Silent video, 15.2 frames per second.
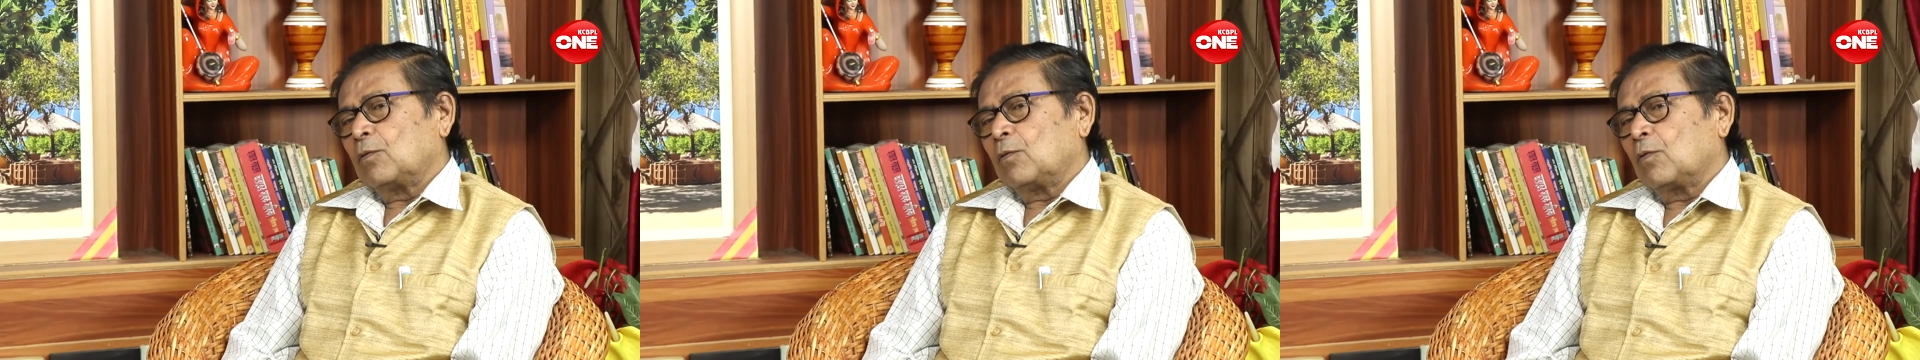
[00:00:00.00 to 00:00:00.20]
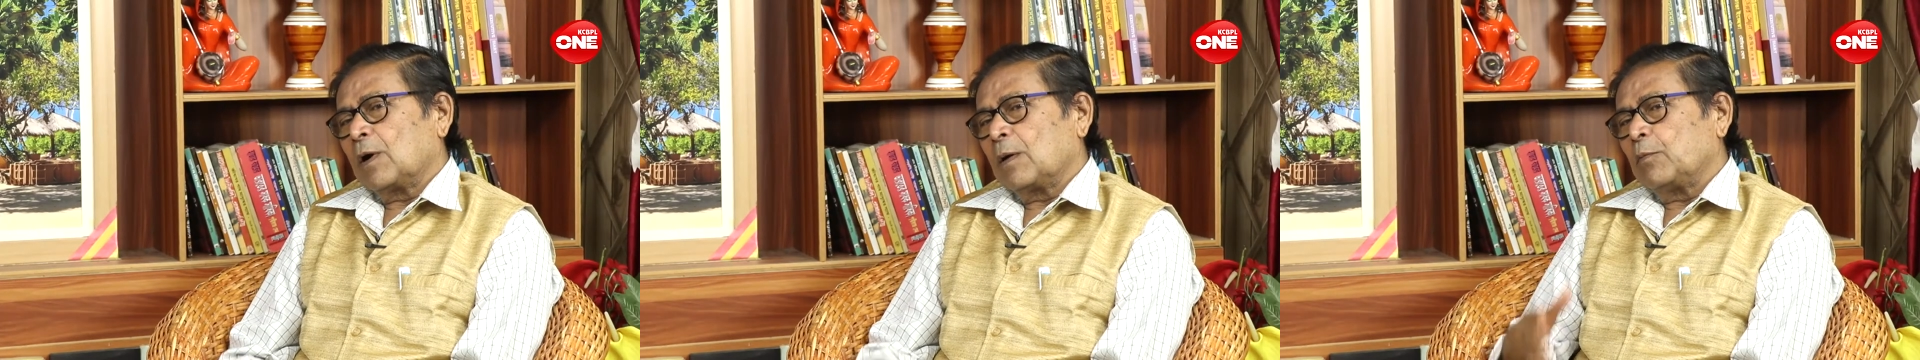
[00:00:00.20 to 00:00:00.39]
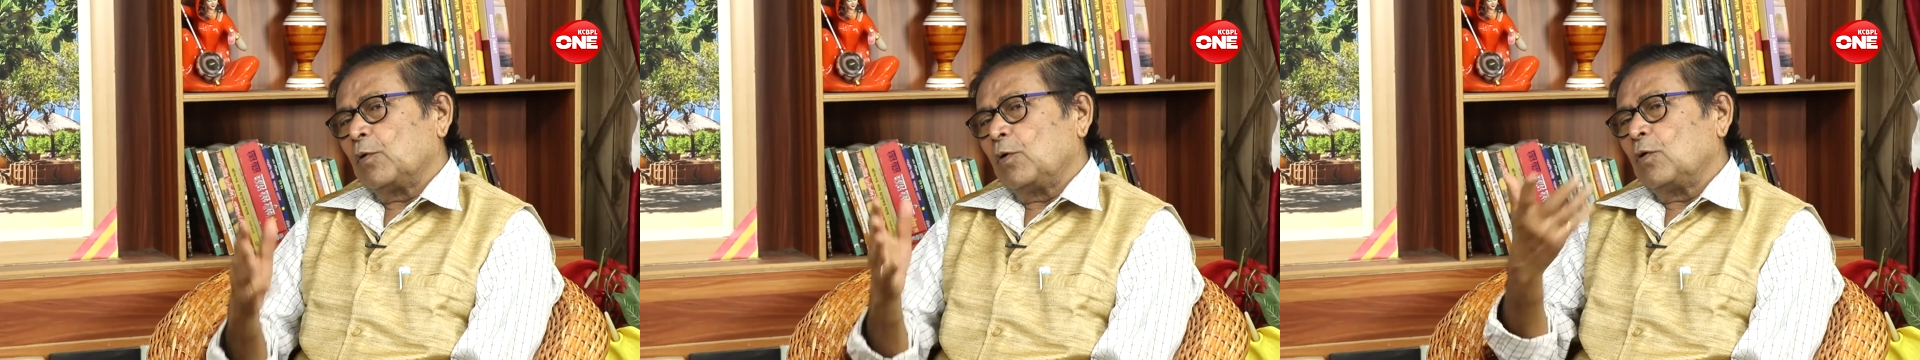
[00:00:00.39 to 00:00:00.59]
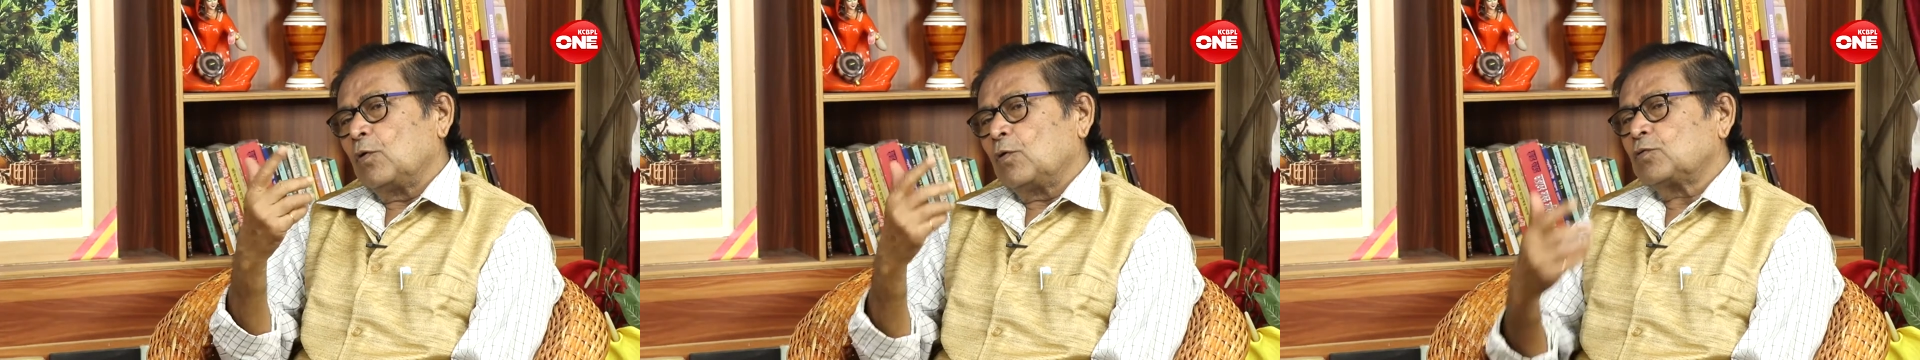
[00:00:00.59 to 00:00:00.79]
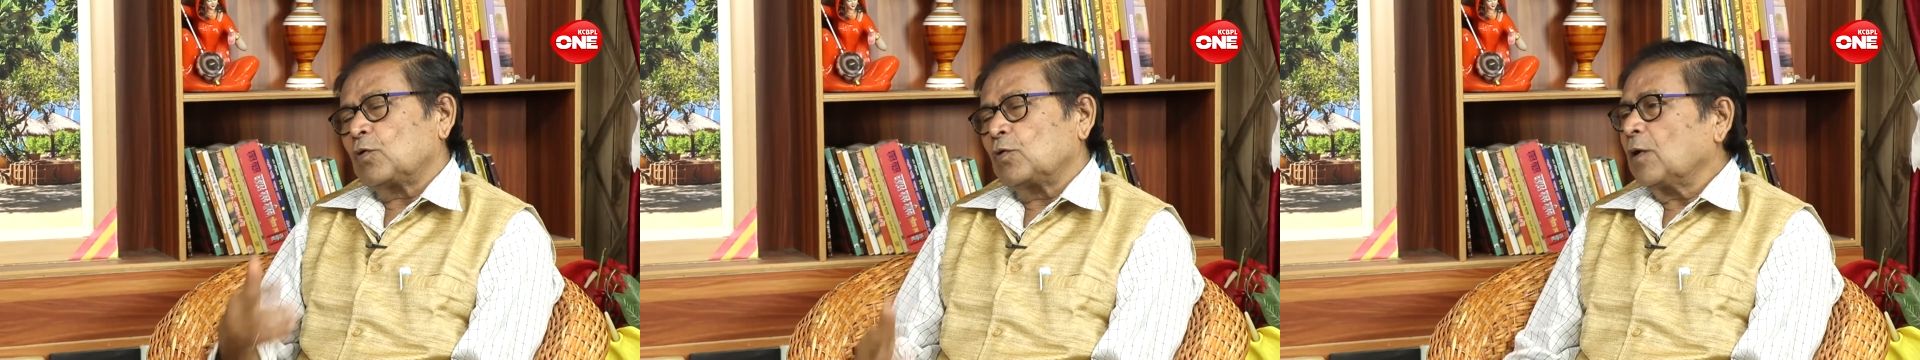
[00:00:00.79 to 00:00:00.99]
ওরা বললো
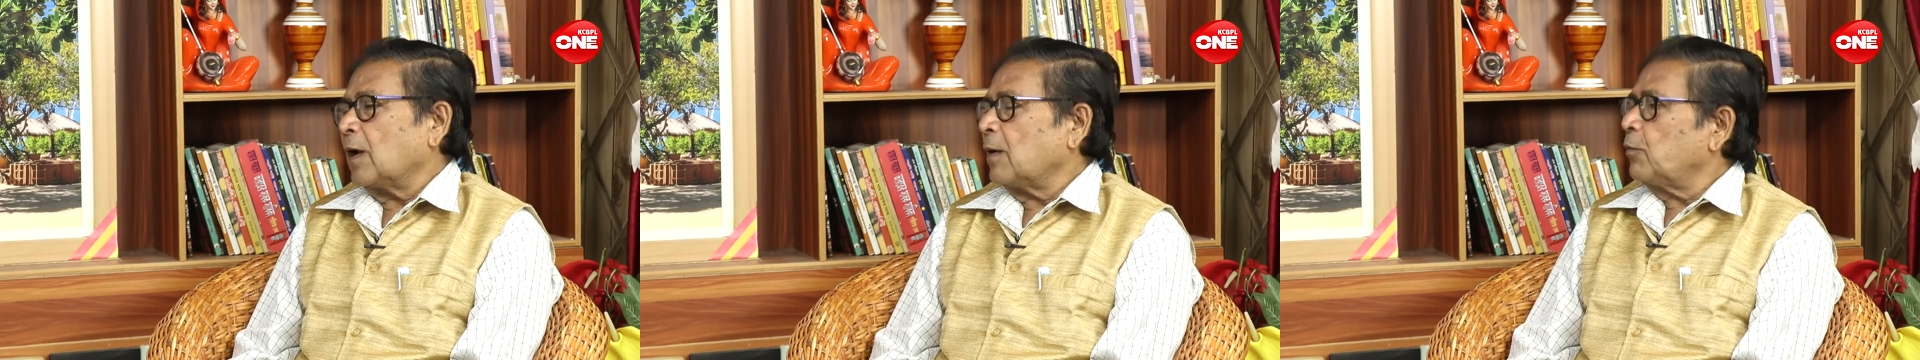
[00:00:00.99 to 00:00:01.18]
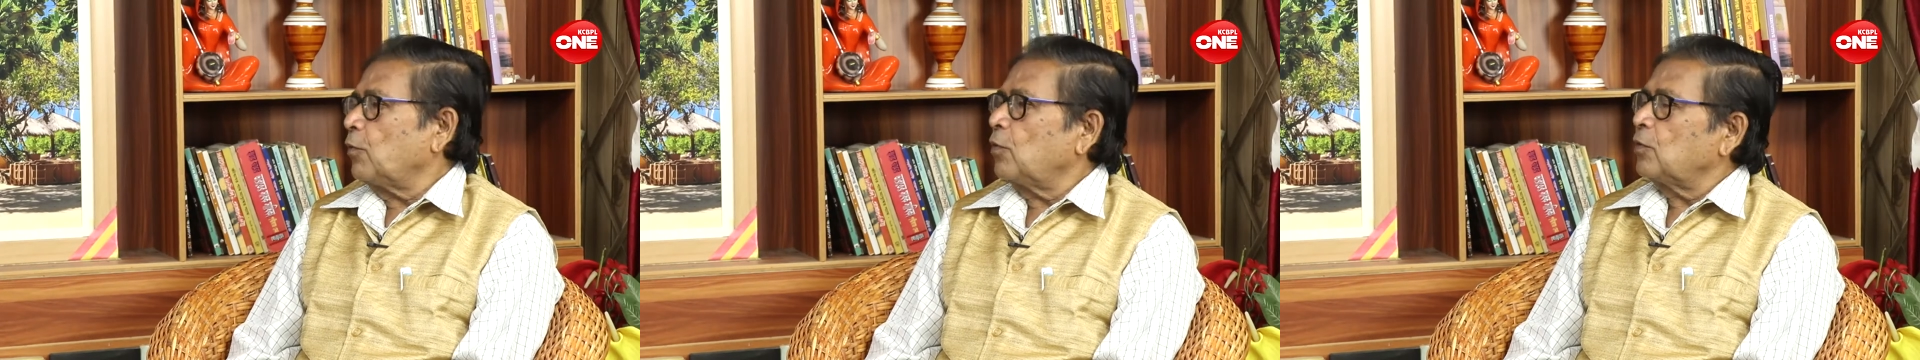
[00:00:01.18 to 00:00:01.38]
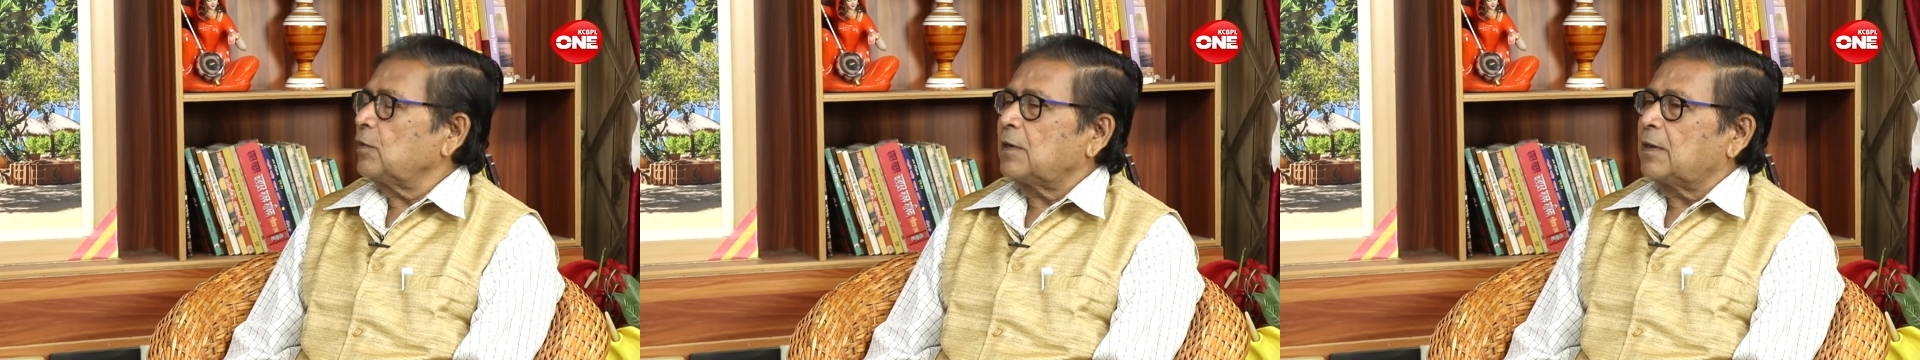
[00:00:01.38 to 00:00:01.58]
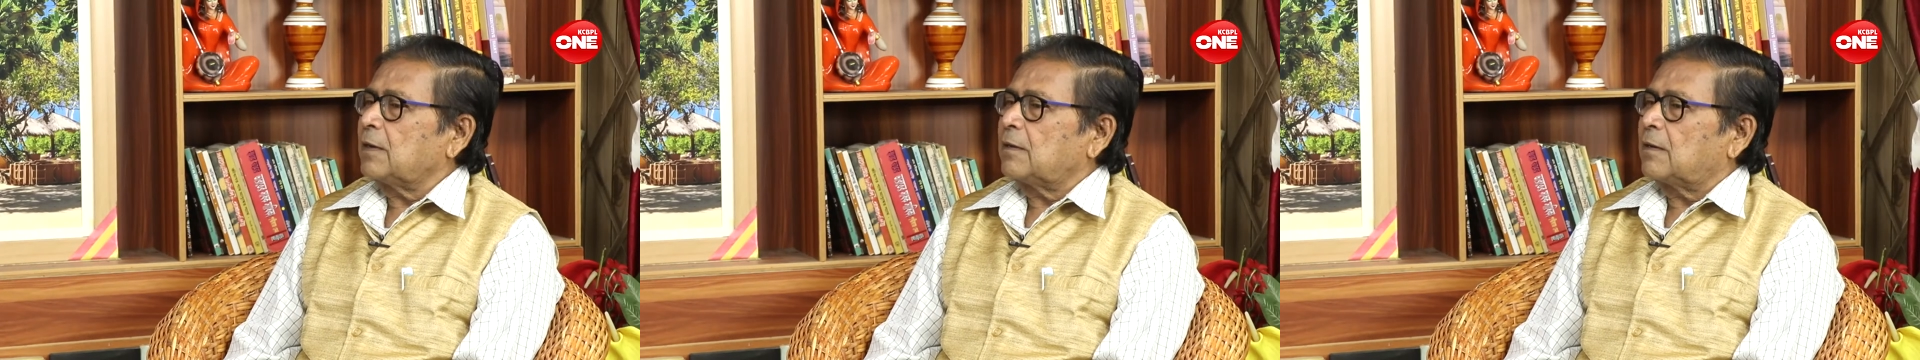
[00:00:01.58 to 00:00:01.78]
সন্ধ্যারায় বললো যে